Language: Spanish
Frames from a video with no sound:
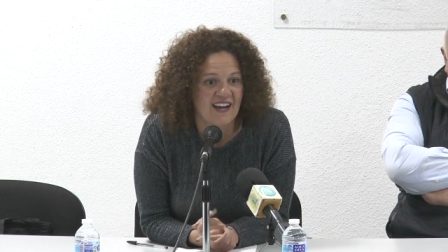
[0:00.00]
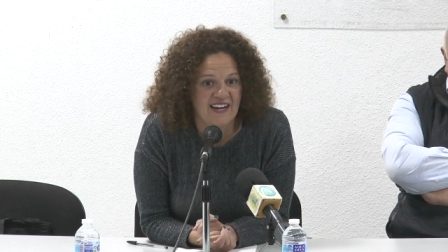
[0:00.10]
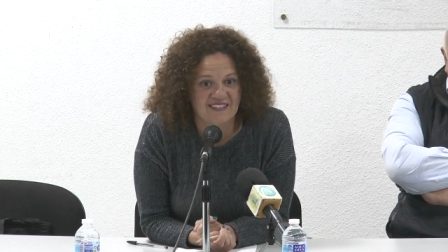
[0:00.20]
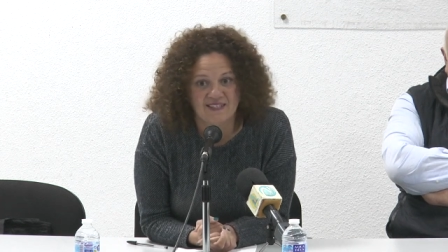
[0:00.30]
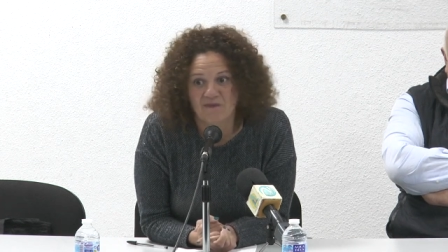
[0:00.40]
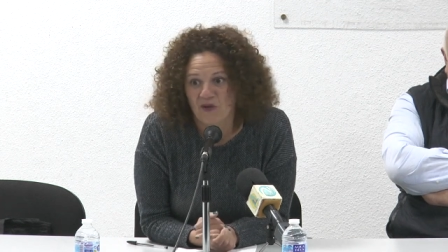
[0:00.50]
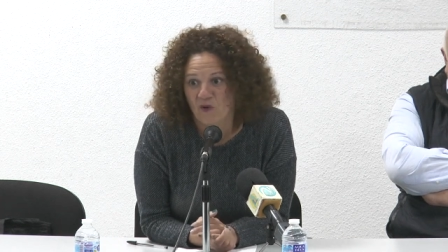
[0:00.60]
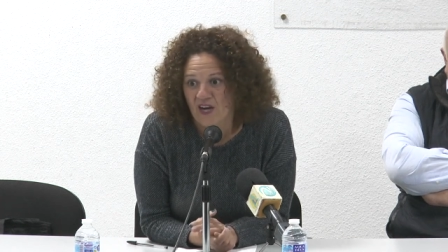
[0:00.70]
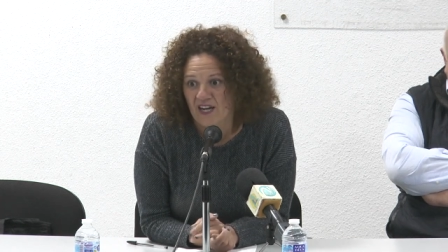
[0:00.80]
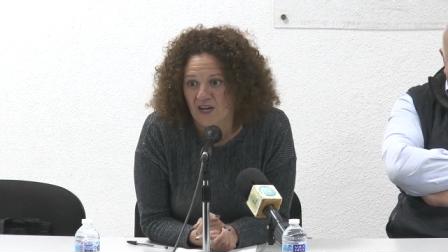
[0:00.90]
así
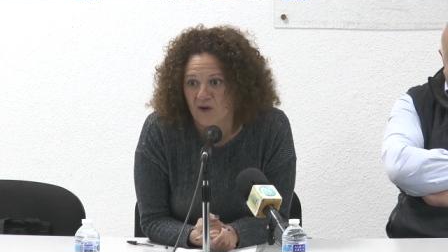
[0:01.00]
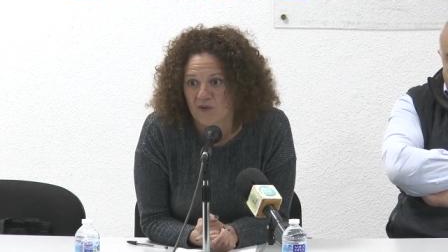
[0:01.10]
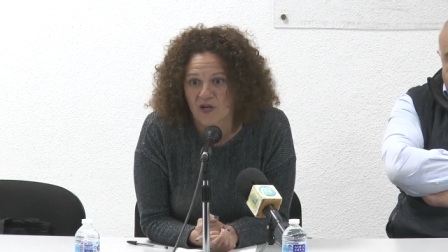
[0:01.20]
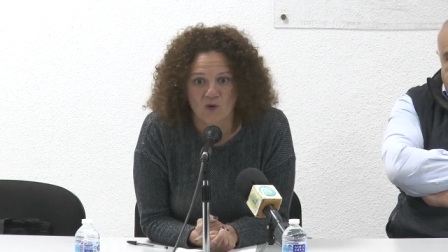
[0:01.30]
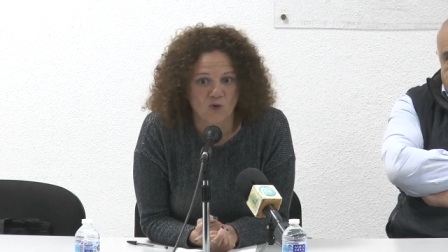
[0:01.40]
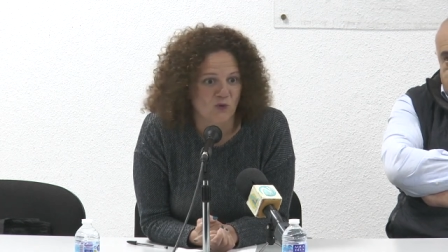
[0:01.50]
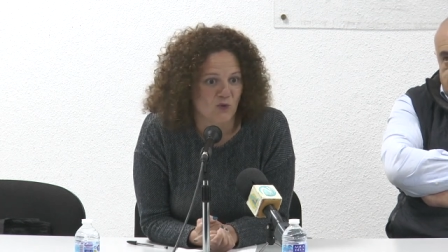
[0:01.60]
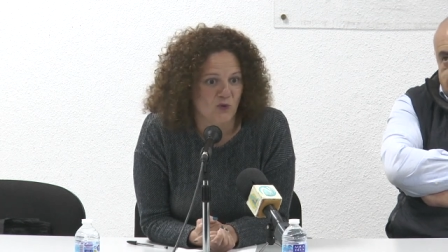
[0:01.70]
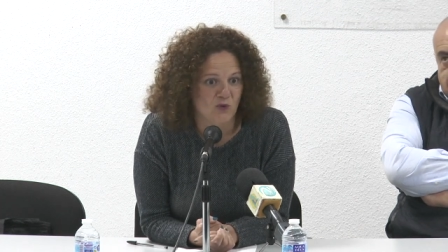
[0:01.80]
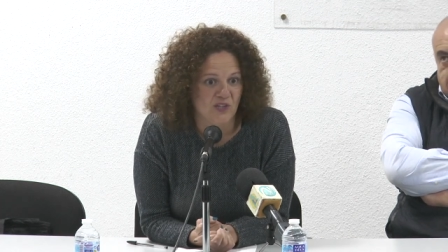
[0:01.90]
manos a la obra con
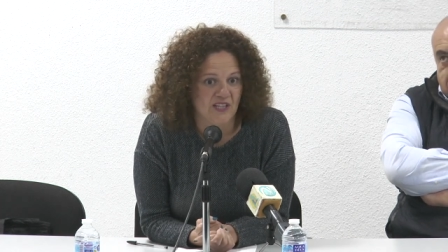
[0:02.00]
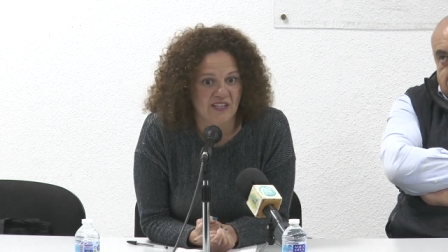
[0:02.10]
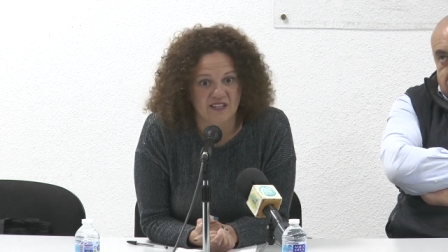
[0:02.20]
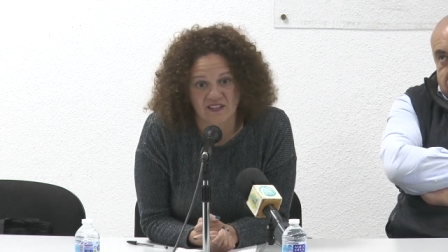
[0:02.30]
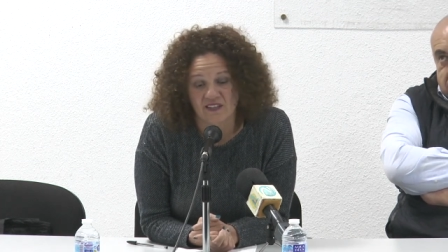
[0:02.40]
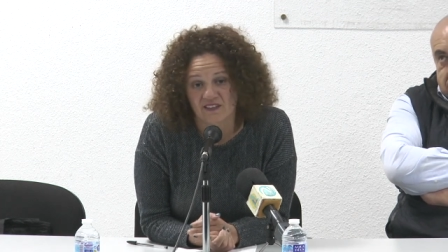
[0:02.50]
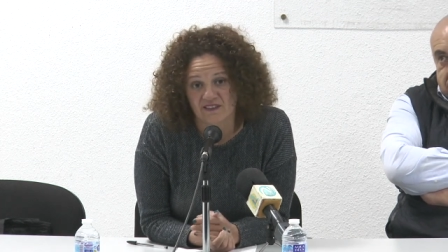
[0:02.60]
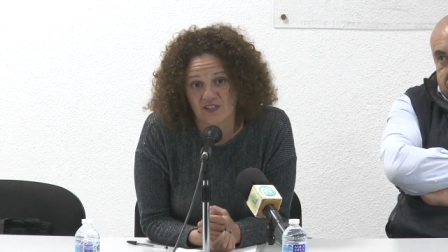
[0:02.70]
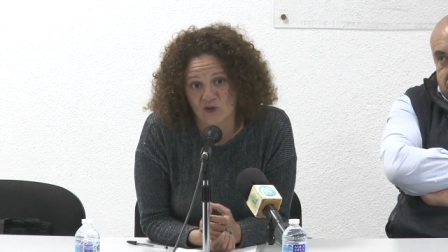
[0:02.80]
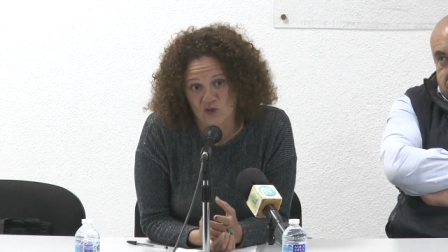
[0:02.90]
otro de,
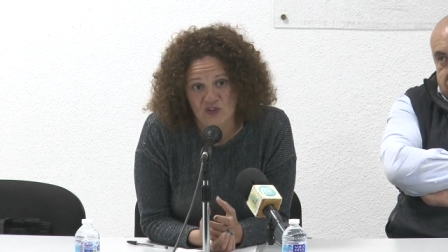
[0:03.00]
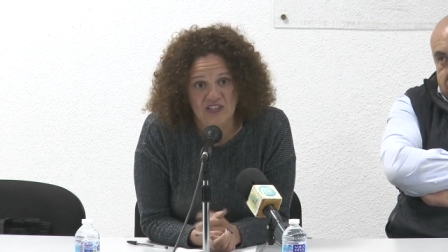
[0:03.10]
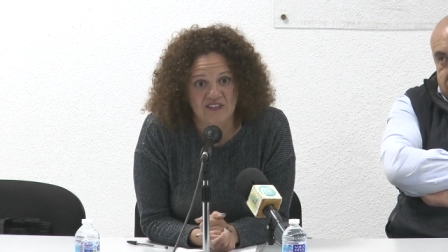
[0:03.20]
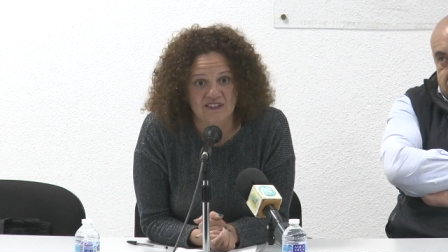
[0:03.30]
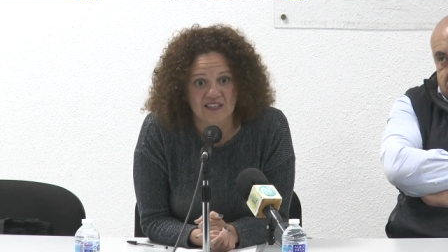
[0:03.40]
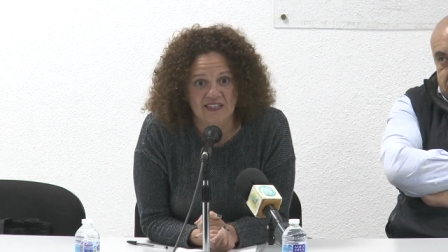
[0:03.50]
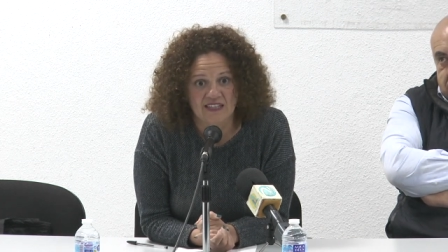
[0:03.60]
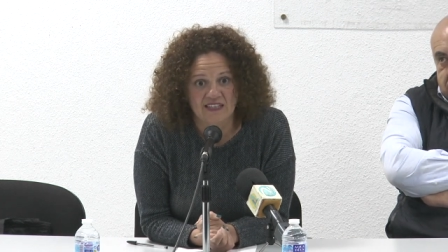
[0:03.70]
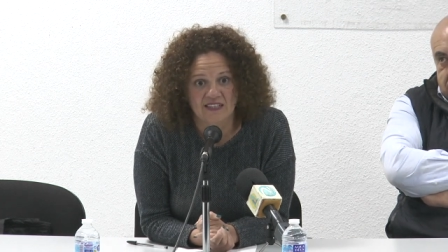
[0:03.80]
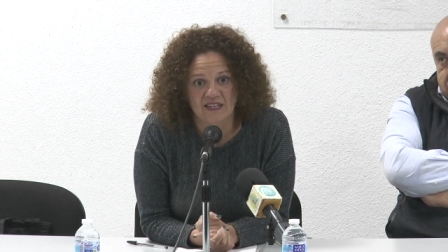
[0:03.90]
los tenientes de
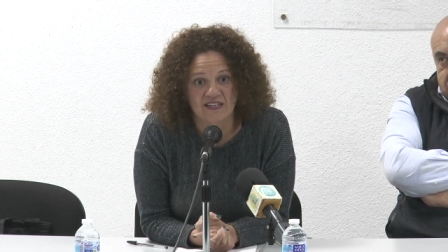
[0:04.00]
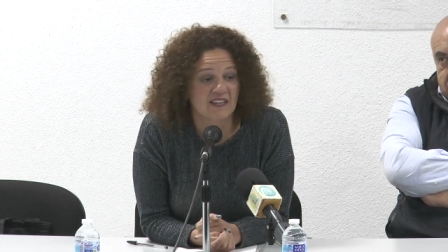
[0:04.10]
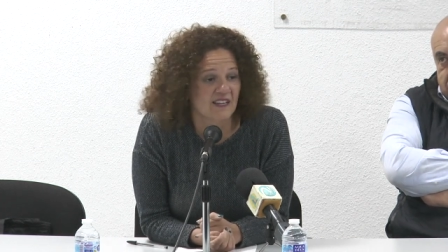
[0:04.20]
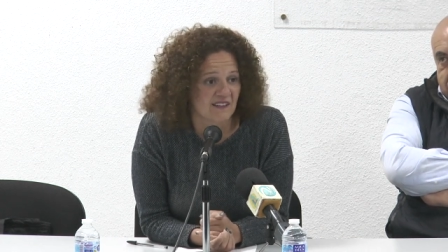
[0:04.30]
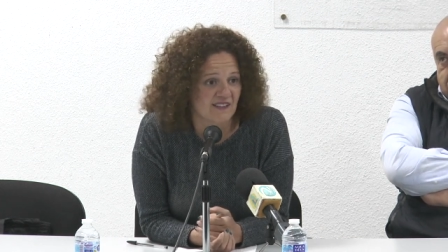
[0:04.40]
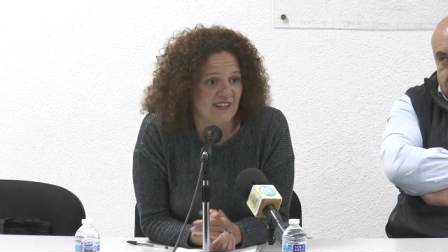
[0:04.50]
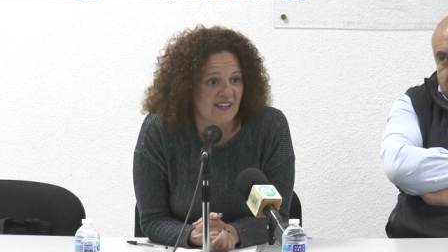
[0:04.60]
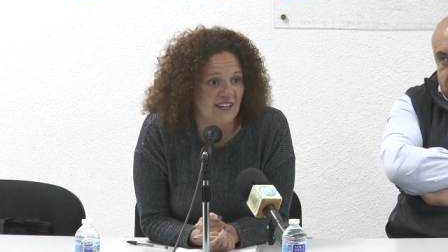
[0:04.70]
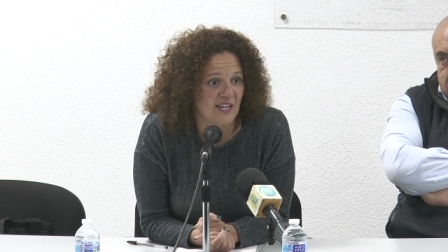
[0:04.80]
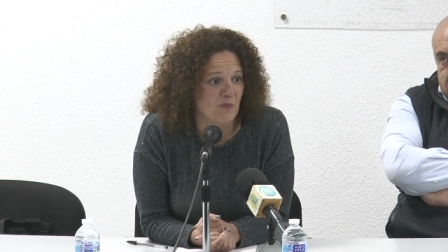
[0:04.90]
alcalde
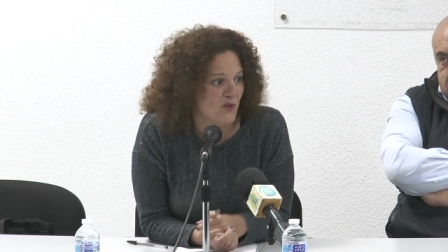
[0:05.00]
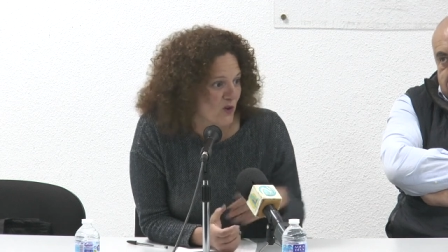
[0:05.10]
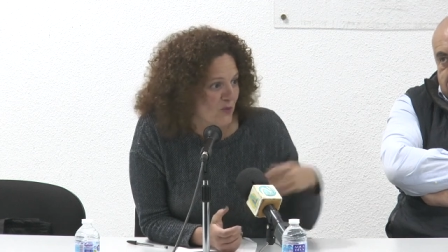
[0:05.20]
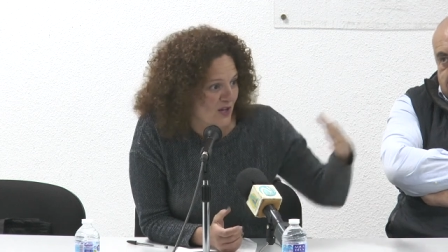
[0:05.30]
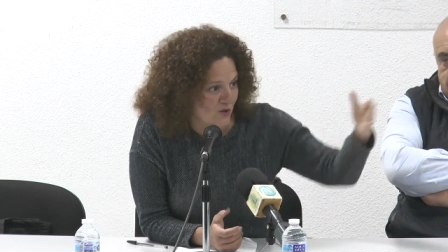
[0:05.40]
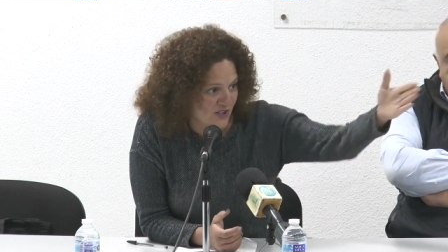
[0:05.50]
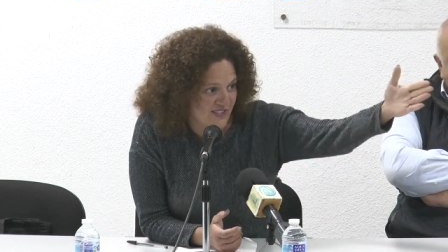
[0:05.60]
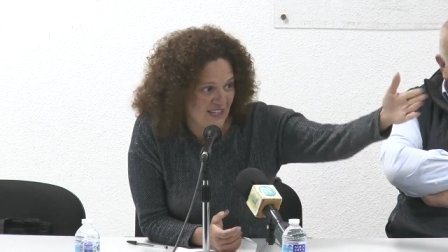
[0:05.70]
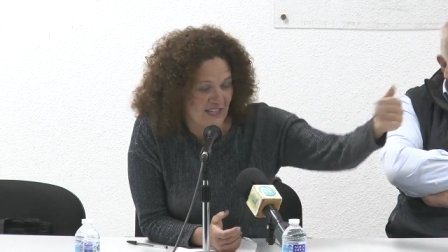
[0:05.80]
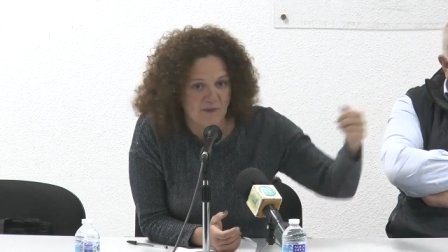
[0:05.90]
del equipo de gobierno que
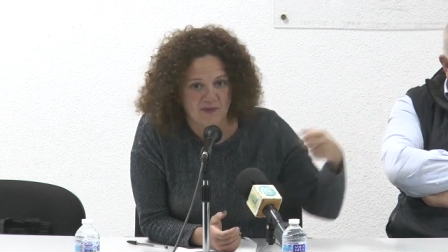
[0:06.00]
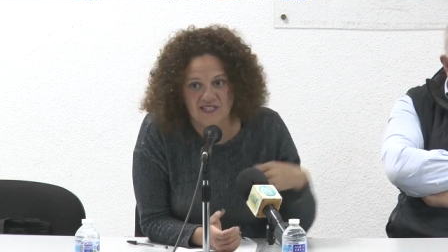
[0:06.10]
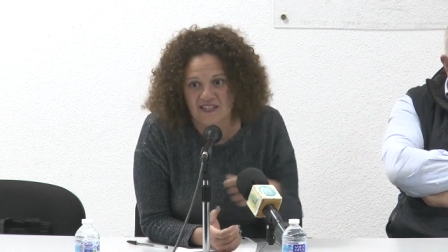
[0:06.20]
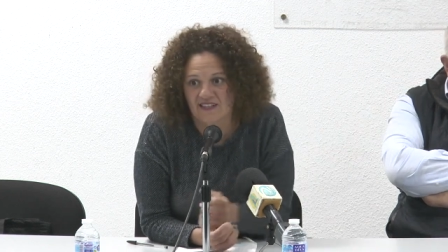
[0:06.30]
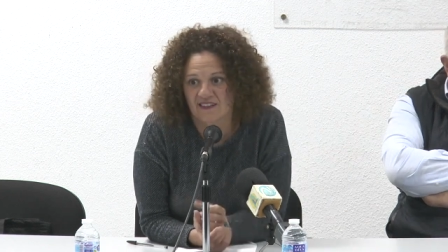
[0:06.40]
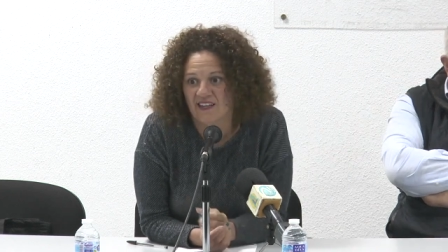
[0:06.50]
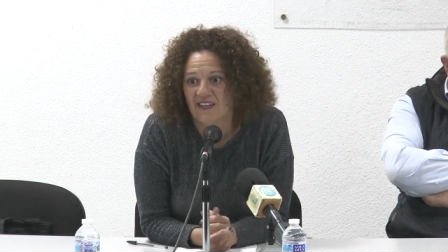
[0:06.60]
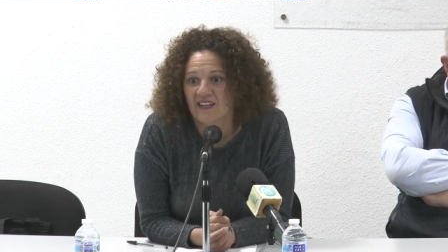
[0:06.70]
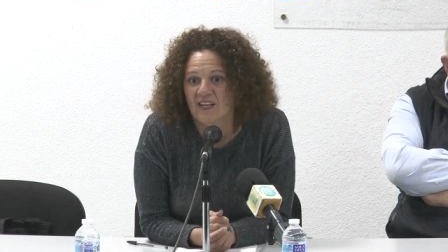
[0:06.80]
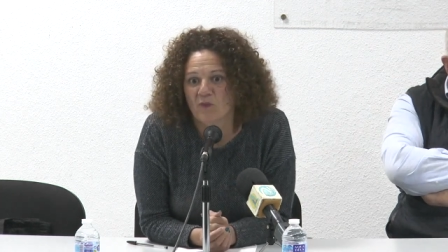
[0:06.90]
está aquí
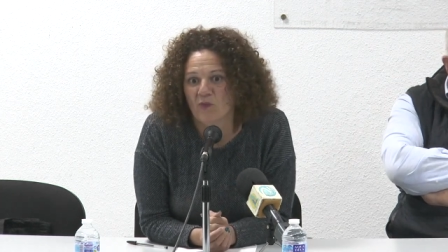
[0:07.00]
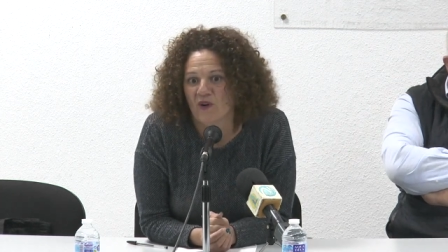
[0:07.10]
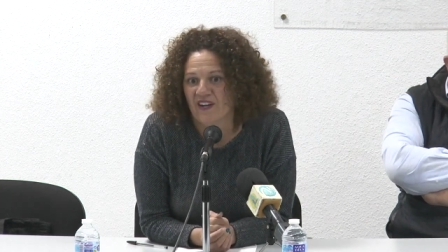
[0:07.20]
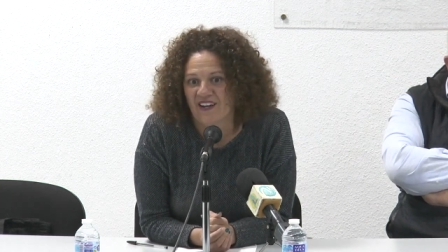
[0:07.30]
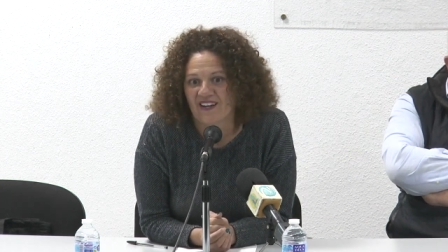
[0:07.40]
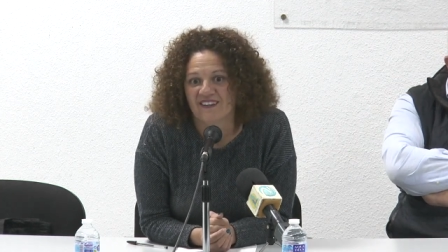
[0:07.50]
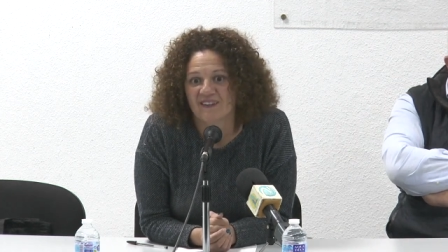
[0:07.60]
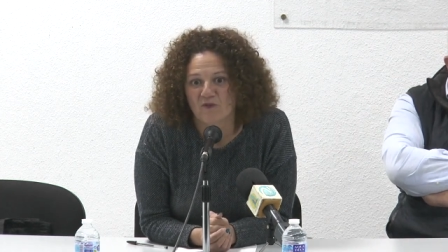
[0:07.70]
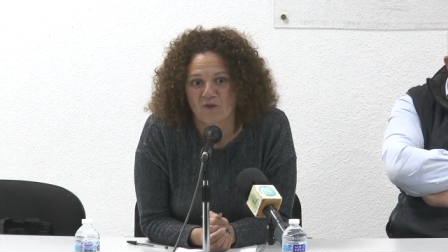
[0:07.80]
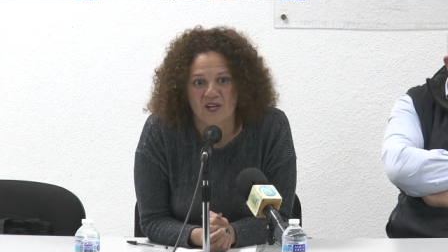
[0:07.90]
presente, pues
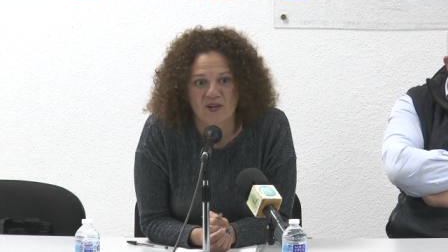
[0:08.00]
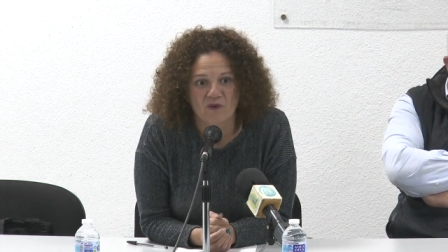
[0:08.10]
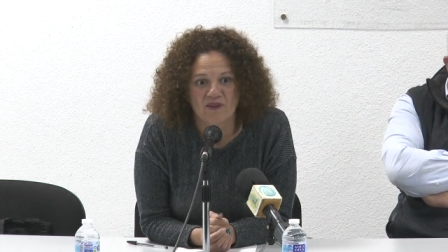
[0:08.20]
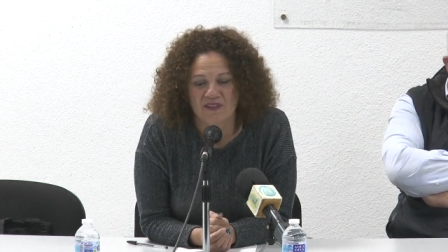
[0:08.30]
fue